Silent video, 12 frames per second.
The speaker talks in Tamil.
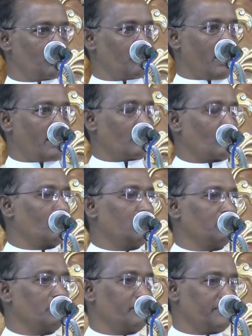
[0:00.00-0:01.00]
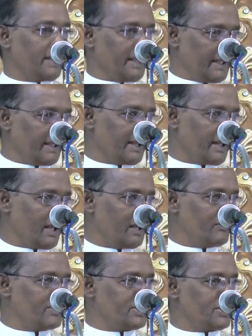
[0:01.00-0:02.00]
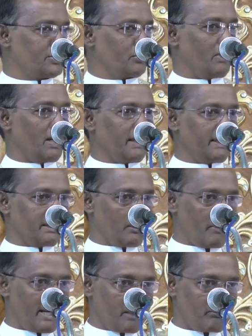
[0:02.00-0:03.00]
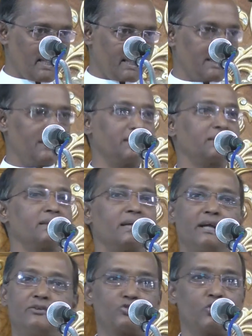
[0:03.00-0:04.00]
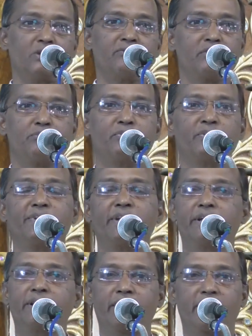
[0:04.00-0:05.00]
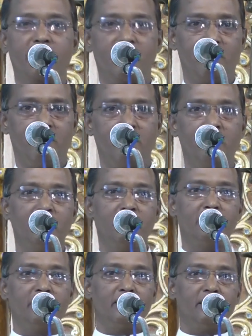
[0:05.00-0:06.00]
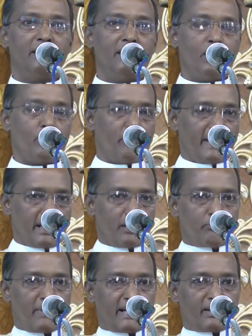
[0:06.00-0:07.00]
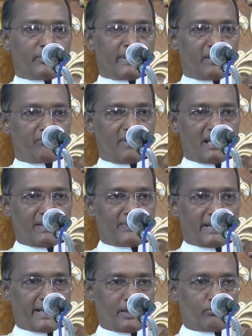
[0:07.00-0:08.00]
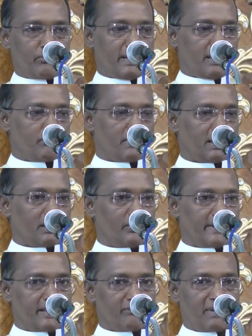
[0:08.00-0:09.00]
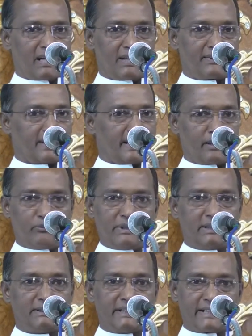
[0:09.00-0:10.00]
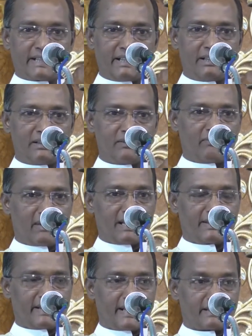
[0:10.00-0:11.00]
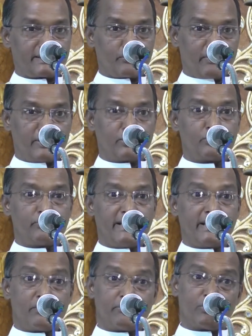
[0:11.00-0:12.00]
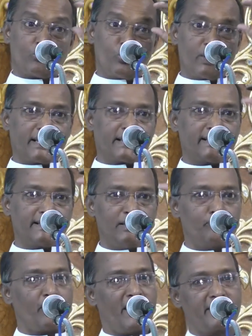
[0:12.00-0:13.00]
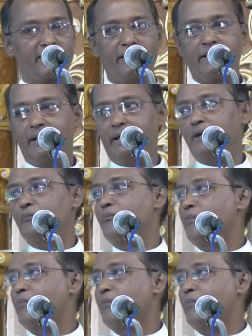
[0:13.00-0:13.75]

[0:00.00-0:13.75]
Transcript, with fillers: முன்பாக கொண்டு வருவது என்ன என்றால் விசேஷமாக இந்த மன மக்களுக்கு நான் சொல்ல விரும்புவது என்ன என்றால் மணமகனுடைய வலதுகரம் மணமகளுடைய வலதுகரம் இந்த இரண்டு வலதுகரத்தை மட்டுமே நமது ஊனக்கண்கள் பார்க்கின்றன